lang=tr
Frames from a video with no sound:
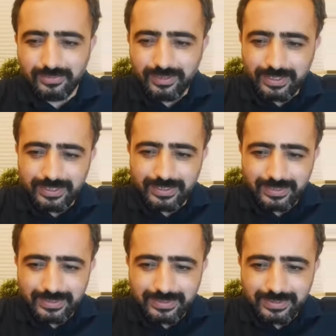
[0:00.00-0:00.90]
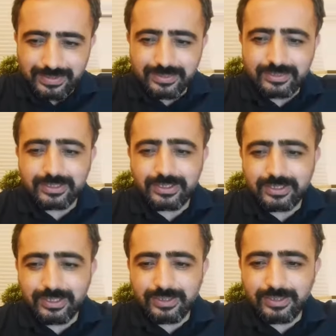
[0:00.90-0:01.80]
Ve
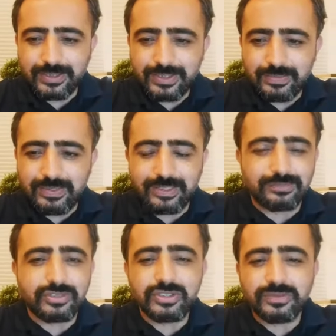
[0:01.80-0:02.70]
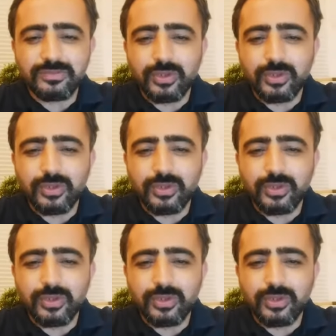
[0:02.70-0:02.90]
etiketlerden nasibini almış,